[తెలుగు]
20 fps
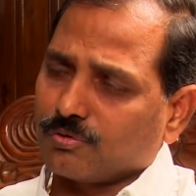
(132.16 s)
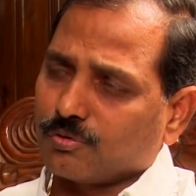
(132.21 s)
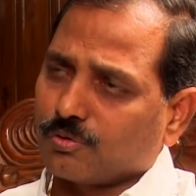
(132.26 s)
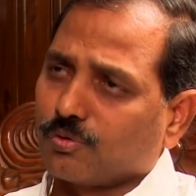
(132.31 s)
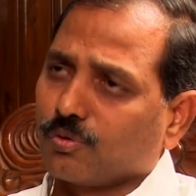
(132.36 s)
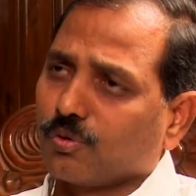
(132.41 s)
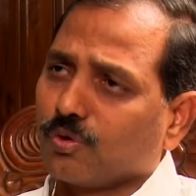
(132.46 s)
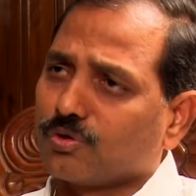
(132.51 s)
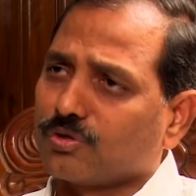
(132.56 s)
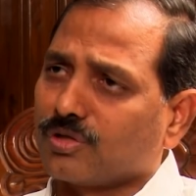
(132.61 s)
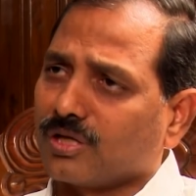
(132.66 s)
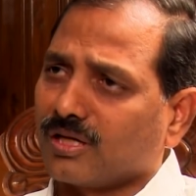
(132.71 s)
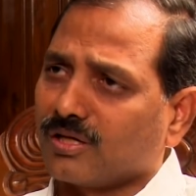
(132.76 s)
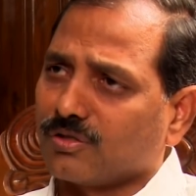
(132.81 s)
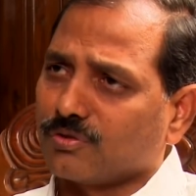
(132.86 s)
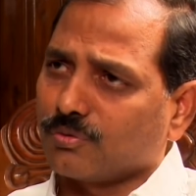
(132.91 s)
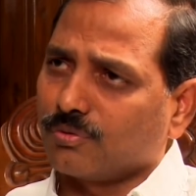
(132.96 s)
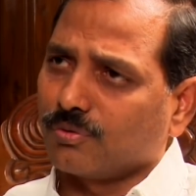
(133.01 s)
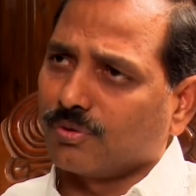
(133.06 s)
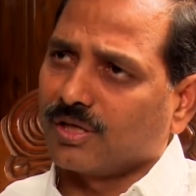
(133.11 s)
స్కూల్స్
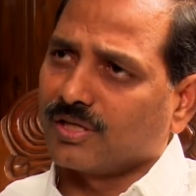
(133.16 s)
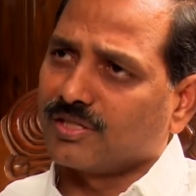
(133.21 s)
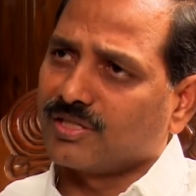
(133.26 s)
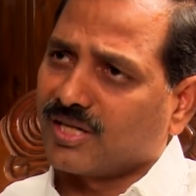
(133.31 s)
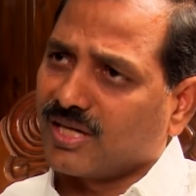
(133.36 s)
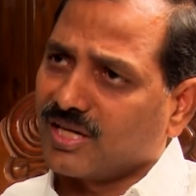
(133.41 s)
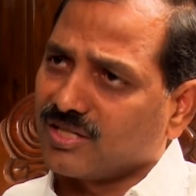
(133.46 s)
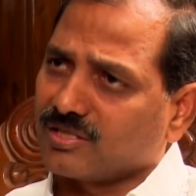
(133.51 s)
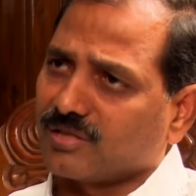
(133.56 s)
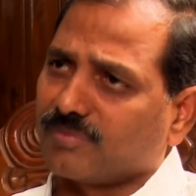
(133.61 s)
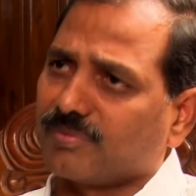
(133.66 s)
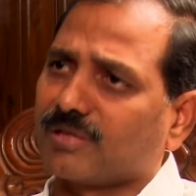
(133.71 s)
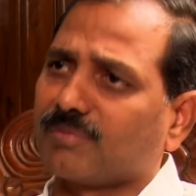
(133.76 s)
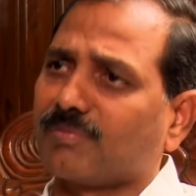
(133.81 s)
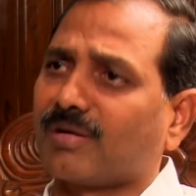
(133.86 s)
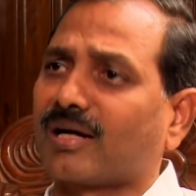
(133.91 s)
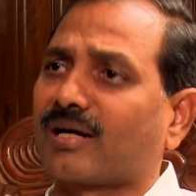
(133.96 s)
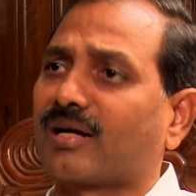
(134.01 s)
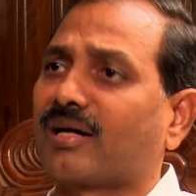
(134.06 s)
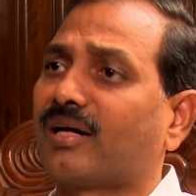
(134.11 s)
అండ్ స్కూల్ ఎడ్యుకేషన్ మీద
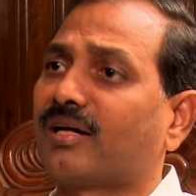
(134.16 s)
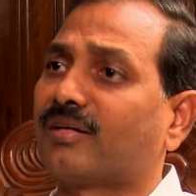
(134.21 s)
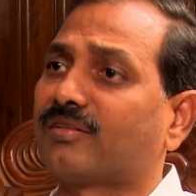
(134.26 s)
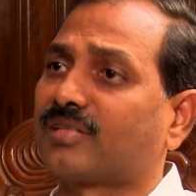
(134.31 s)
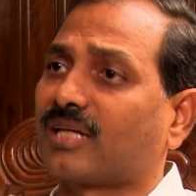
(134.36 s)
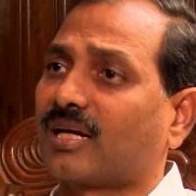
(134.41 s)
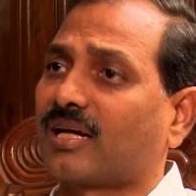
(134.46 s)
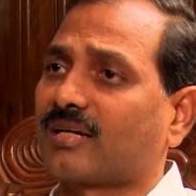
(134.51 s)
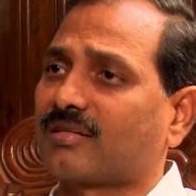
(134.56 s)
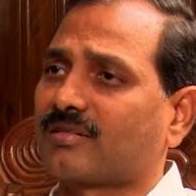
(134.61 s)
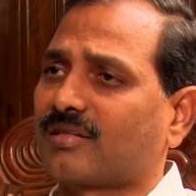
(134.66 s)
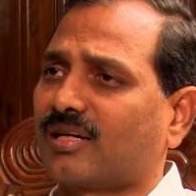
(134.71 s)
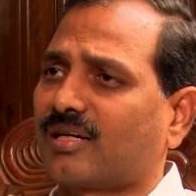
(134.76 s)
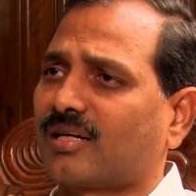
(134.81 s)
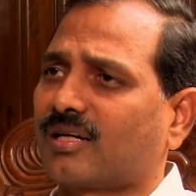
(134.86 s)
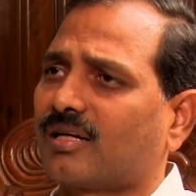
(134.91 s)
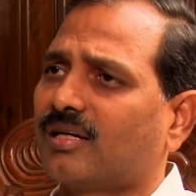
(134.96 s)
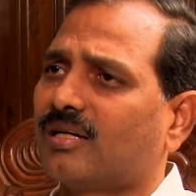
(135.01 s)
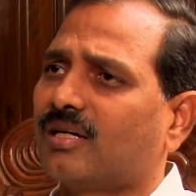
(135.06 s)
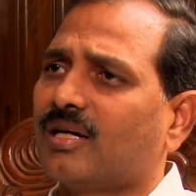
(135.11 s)
మాట్లాడాడు చాలా
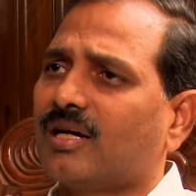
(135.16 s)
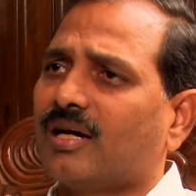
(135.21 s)
ఎక్సలెంట్